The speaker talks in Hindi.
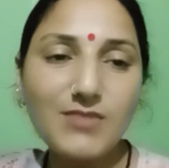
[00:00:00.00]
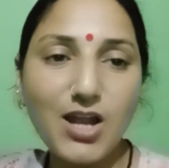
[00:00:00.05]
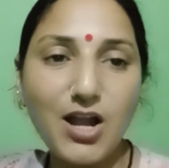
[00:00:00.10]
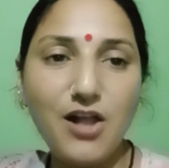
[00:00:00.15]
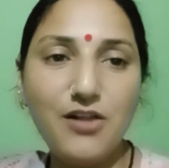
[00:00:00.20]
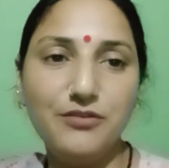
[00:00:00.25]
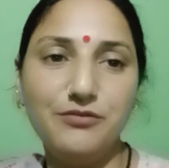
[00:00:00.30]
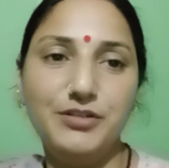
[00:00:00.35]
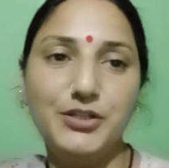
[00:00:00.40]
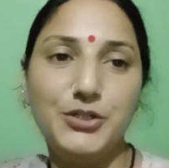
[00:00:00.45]

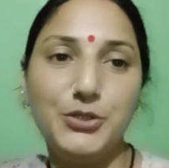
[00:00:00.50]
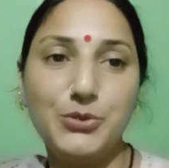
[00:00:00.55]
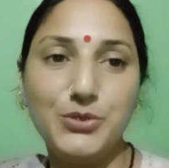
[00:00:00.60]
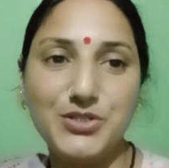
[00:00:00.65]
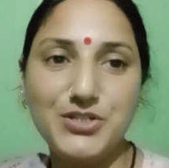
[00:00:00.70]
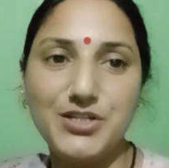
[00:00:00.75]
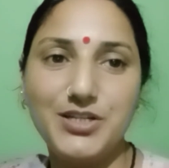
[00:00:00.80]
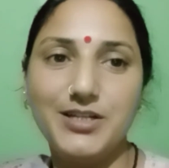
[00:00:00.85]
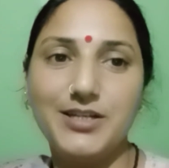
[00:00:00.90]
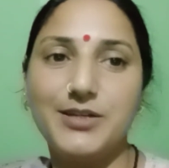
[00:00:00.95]
और वीडियो
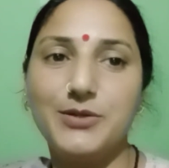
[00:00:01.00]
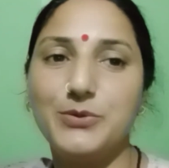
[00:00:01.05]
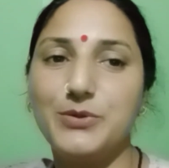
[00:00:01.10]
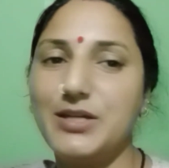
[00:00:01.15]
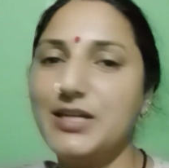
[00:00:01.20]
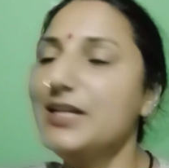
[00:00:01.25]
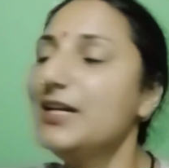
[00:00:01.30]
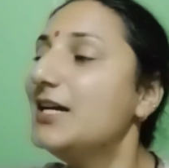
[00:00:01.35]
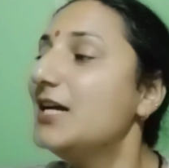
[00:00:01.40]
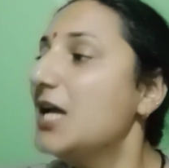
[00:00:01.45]
अच्छी लगी
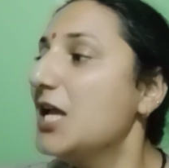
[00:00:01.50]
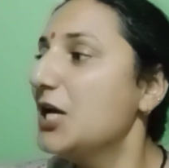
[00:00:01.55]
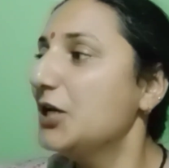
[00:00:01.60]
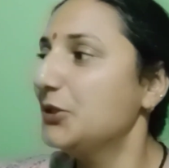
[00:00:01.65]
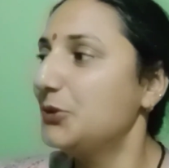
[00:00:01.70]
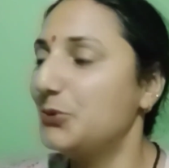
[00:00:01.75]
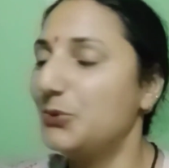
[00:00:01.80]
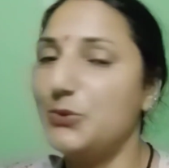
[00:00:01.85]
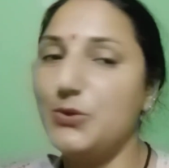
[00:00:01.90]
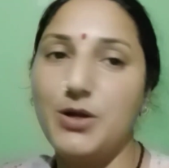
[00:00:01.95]
होगी
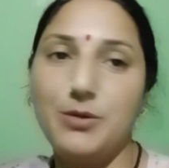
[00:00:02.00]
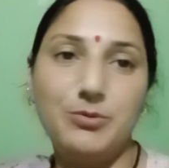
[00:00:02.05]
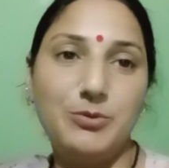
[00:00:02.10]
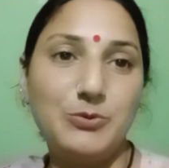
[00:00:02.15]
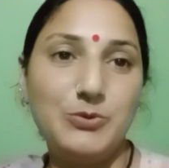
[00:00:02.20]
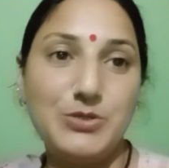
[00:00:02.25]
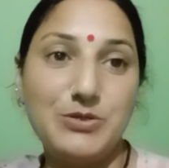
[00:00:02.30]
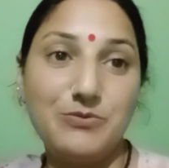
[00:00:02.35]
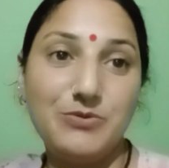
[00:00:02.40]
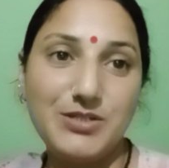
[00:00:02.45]
तो अभी
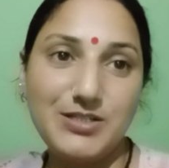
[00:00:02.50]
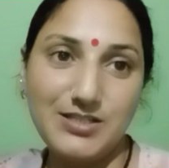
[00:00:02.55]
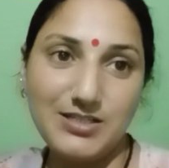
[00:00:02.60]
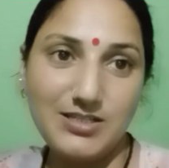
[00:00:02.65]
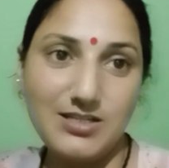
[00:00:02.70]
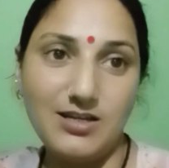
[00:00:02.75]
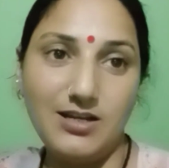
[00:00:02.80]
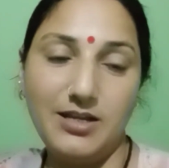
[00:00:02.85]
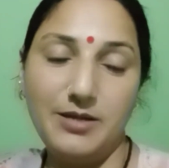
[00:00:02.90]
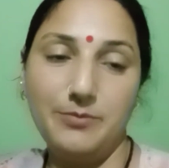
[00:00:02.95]
मुझे फिर
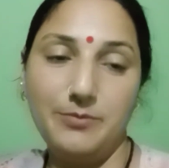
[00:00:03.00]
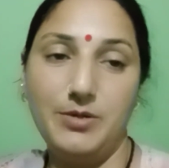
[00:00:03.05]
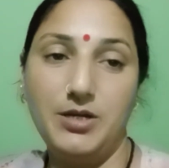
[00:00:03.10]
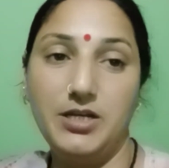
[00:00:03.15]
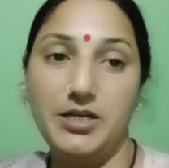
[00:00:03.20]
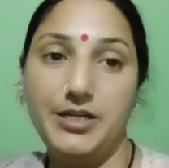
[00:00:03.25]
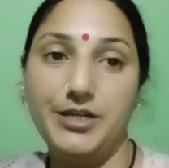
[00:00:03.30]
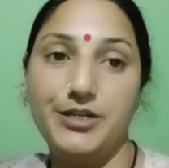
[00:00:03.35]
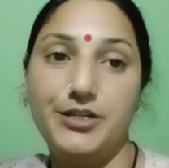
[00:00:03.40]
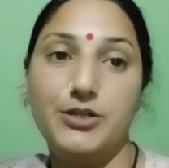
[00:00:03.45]
से जाना है
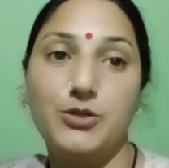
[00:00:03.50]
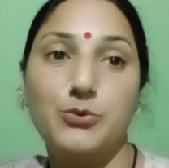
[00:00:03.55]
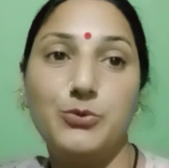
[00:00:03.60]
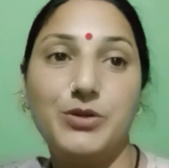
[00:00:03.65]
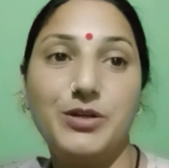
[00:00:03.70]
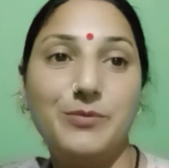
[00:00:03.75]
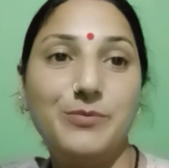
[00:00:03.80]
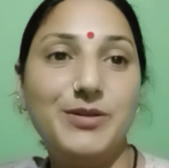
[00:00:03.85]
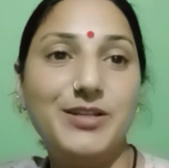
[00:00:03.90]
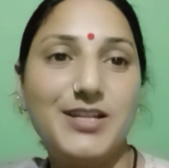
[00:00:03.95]
मार्केट
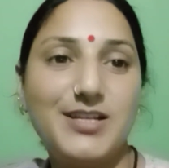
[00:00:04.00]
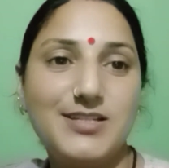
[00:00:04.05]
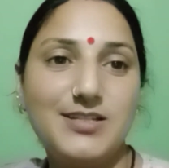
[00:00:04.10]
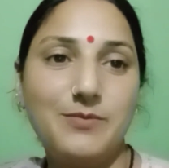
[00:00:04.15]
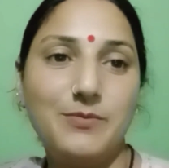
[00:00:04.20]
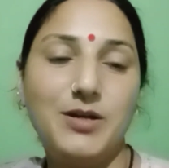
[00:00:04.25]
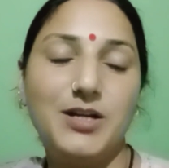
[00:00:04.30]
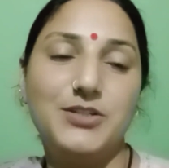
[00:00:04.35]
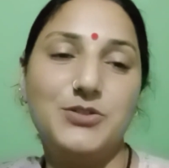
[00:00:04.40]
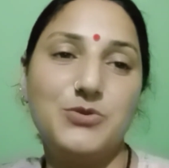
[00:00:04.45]
क्योंकि मेरा
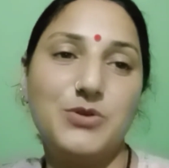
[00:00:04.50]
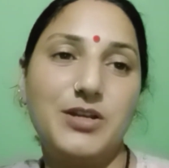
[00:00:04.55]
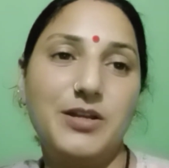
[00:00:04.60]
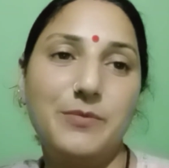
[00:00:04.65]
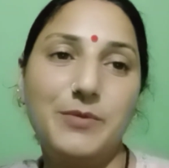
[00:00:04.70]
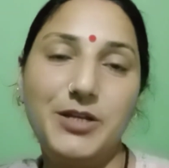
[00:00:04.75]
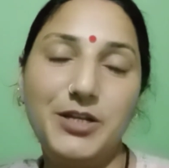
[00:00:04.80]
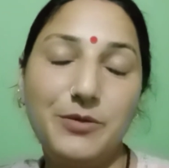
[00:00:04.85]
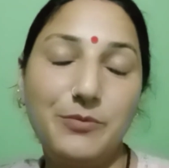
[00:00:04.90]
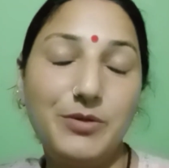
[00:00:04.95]
सामान जो है
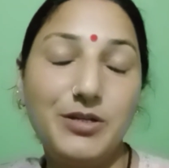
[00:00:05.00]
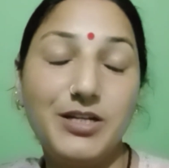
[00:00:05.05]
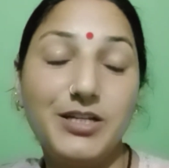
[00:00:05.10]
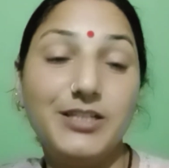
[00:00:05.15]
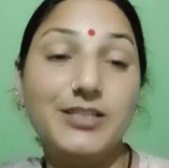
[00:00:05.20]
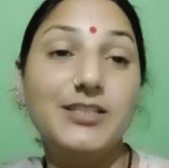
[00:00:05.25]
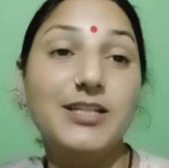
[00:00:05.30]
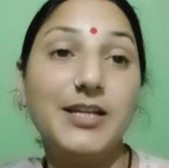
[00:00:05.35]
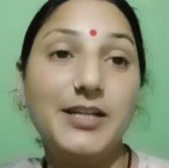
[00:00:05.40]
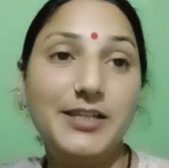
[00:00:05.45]
ना मैंने अभी
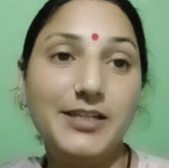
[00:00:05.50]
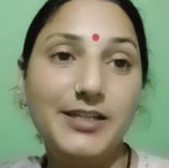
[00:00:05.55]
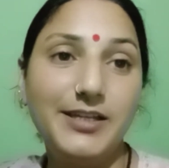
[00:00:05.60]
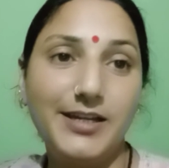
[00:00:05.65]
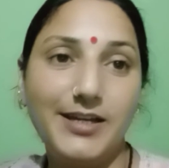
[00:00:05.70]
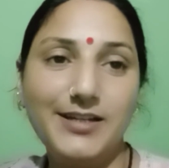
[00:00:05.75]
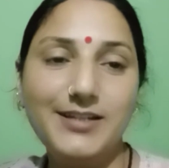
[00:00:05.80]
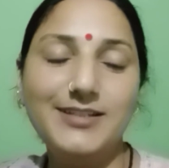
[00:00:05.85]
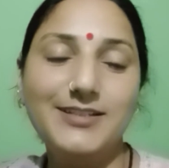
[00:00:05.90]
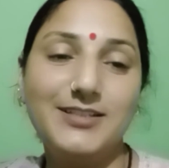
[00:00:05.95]
ख़रीदा ही नहीं
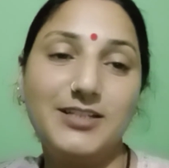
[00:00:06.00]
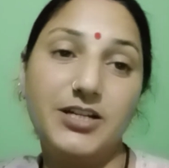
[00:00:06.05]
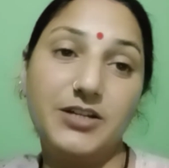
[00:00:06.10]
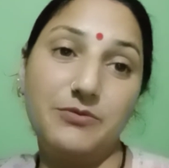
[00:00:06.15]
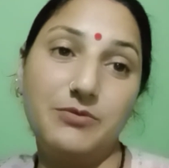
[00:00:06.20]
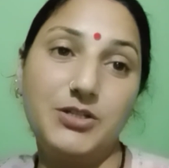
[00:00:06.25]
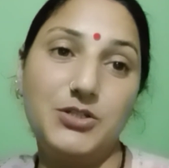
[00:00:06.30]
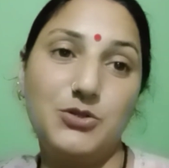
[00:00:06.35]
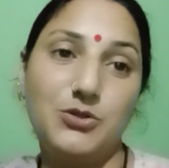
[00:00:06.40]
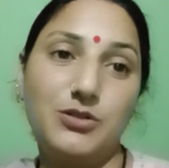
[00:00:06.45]
है
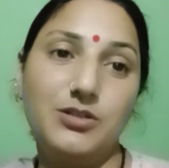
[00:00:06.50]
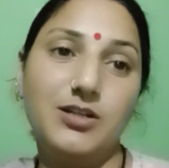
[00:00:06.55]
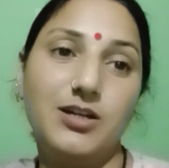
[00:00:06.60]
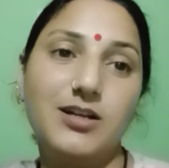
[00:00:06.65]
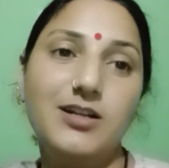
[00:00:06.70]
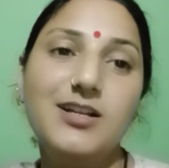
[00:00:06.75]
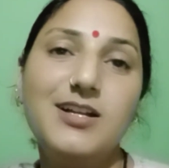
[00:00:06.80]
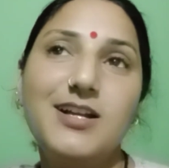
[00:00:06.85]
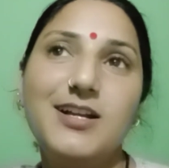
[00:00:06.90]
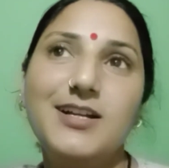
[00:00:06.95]
करवा चौथ
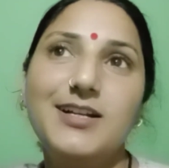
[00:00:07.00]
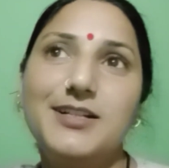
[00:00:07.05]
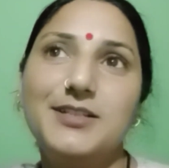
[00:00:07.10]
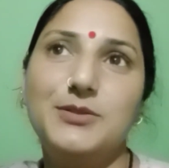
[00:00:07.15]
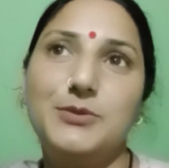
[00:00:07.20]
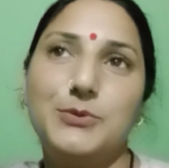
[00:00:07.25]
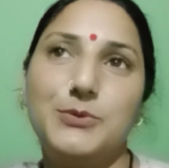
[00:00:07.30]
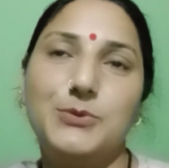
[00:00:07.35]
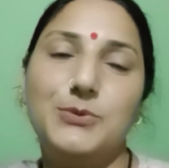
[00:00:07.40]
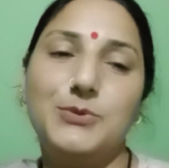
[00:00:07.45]
का
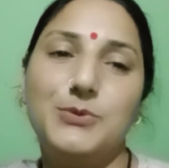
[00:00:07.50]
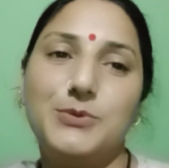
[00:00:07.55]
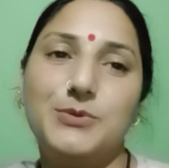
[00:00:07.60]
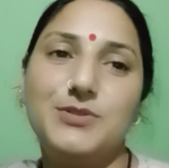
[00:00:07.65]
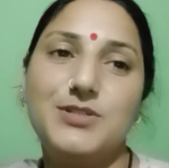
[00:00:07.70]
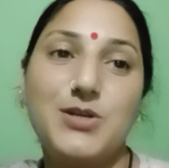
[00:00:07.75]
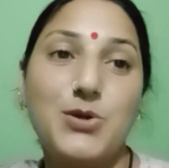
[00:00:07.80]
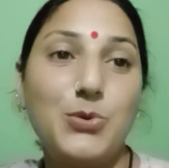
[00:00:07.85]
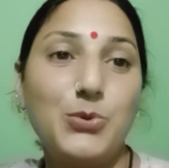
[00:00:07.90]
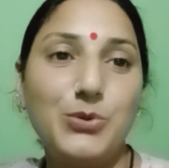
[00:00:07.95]
तो
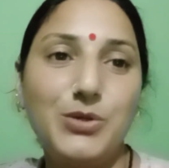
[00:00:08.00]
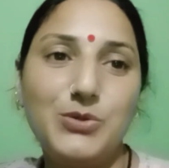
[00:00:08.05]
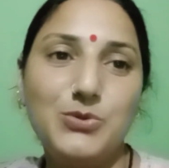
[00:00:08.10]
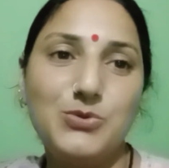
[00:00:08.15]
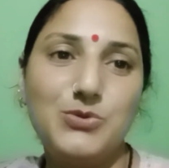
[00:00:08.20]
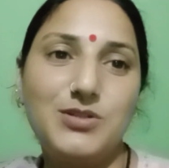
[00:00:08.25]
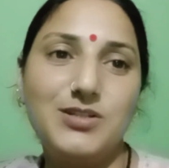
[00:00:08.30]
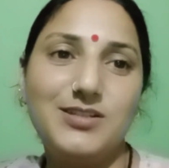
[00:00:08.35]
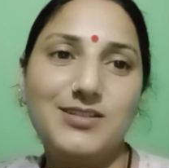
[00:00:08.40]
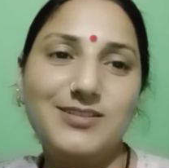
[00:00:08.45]
जाऊंगी
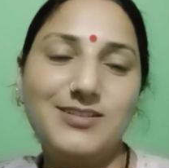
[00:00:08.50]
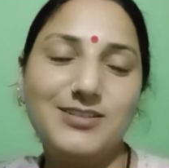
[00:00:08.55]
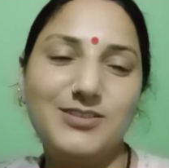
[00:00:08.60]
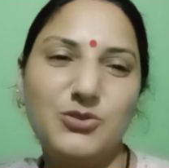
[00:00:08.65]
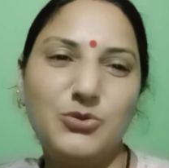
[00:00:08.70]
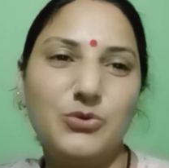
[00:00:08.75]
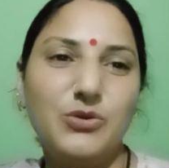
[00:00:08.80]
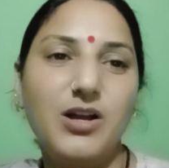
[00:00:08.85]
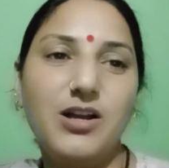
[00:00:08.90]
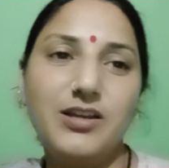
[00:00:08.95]
उस दिन
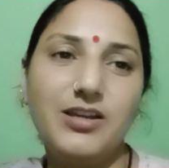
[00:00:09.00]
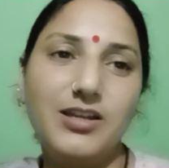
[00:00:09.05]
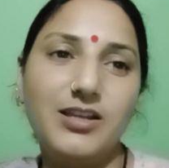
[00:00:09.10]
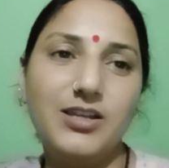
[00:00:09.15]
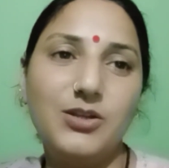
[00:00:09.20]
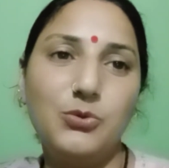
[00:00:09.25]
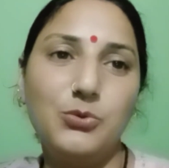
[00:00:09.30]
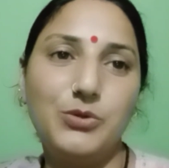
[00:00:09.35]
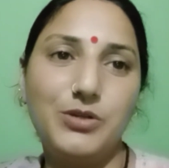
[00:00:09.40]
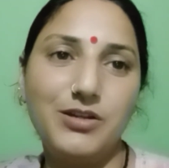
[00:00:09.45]
तो
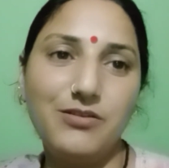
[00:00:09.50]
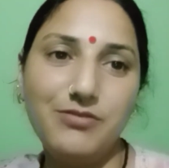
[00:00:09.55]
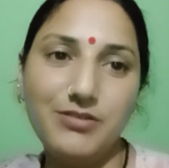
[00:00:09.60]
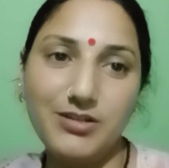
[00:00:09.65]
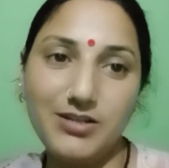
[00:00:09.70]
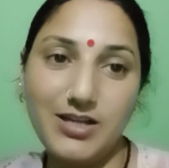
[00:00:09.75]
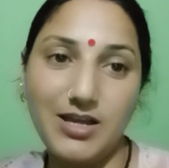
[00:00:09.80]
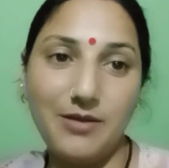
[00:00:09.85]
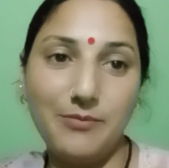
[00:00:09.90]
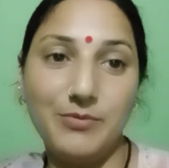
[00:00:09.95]
अकेली होंगी ना
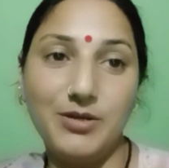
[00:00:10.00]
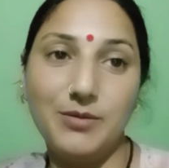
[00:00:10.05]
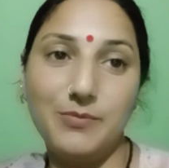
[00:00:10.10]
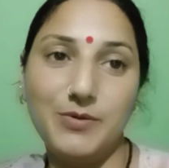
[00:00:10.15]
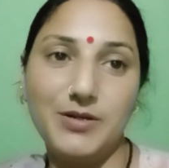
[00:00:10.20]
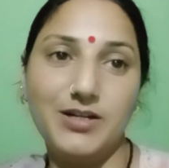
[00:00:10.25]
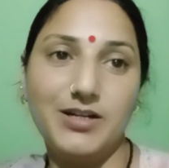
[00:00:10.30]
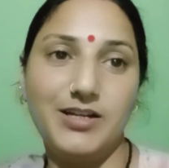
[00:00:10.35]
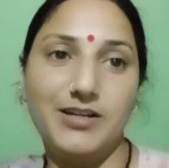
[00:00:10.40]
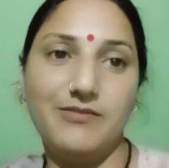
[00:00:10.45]
फिर कैमरा
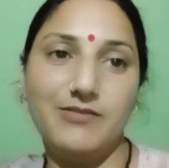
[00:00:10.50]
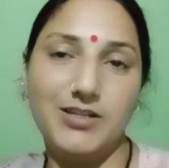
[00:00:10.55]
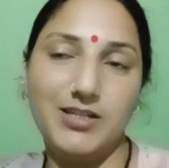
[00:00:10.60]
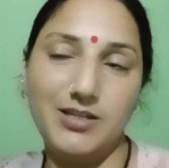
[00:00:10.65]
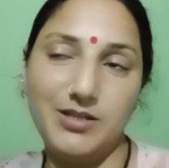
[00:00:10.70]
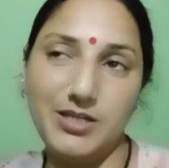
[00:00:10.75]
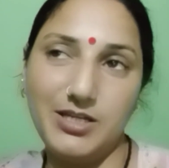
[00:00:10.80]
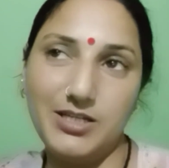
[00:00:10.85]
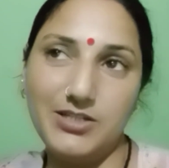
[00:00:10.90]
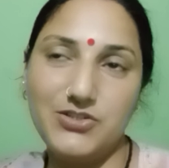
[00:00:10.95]
पकड़ने
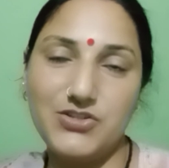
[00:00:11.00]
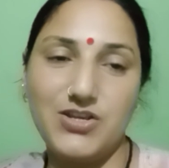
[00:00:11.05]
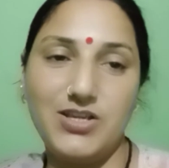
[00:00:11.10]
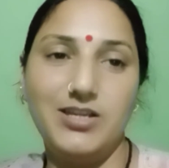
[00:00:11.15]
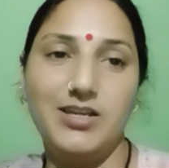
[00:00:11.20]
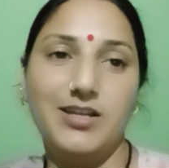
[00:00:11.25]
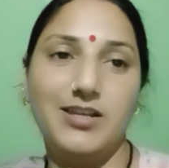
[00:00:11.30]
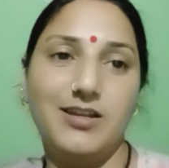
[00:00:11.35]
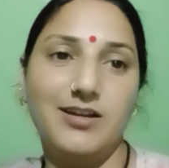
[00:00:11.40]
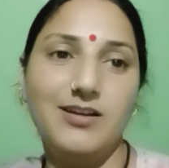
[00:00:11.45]
वाला
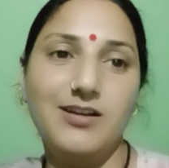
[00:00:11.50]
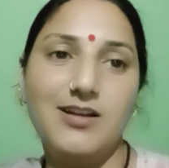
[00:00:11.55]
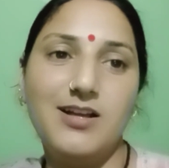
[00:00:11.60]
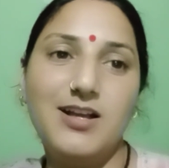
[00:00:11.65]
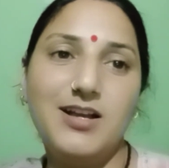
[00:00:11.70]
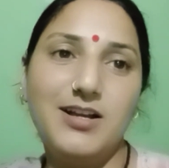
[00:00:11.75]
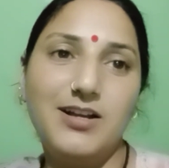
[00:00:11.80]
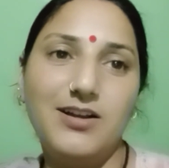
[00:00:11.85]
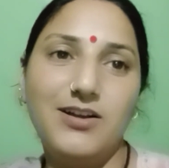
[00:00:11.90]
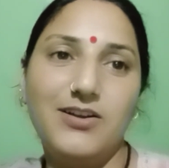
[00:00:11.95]
चाहिए ना
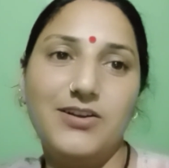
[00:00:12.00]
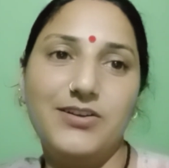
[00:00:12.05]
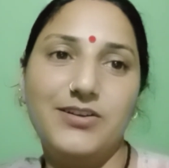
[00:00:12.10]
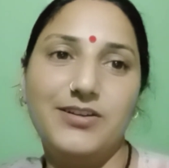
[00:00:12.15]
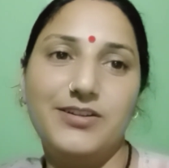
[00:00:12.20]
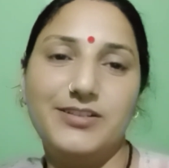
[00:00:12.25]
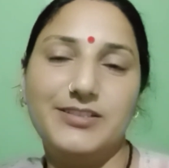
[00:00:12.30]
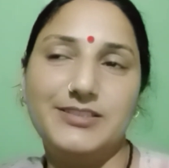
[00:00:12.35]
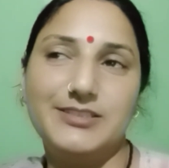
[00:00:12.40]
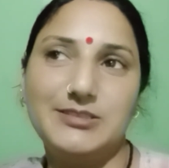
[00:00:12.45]

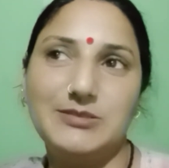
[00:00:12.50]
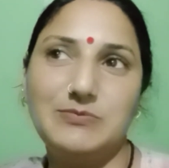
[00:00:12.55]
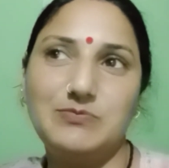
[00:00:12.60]
और